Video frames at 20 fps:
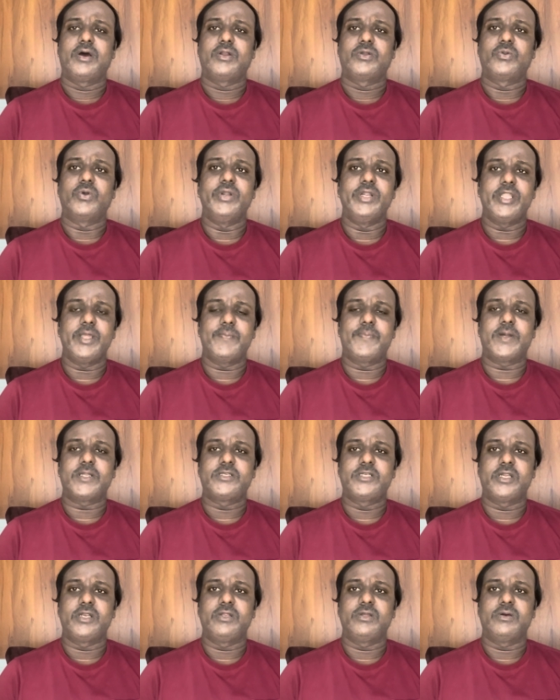ట్వంటీ
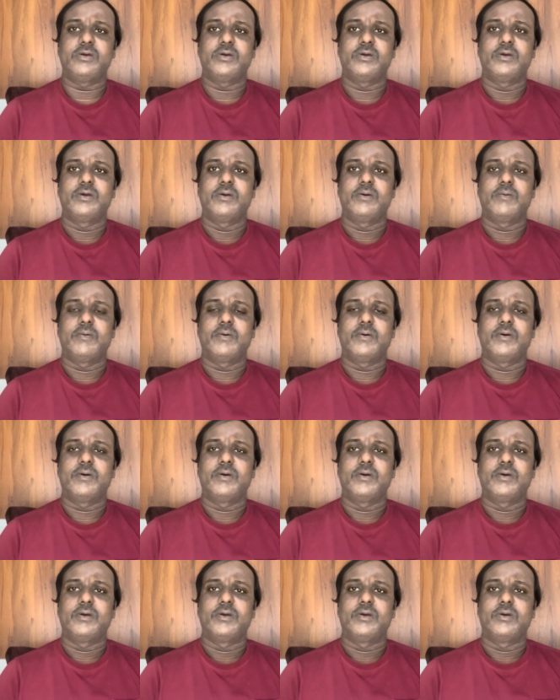పర్సెంట్
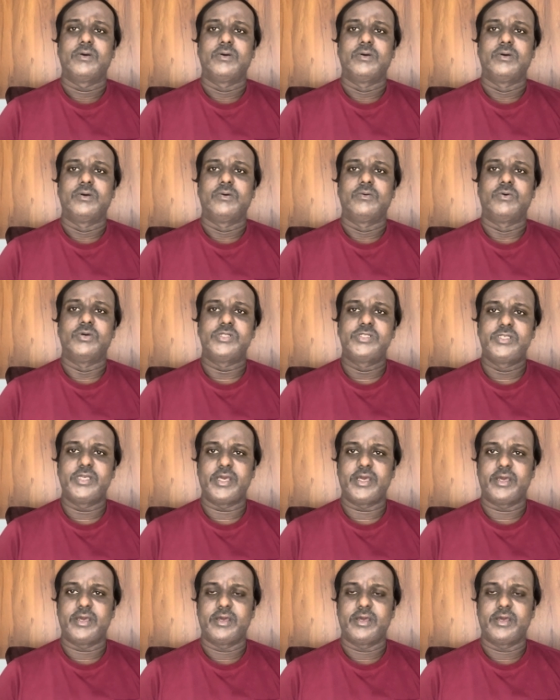వచ్చే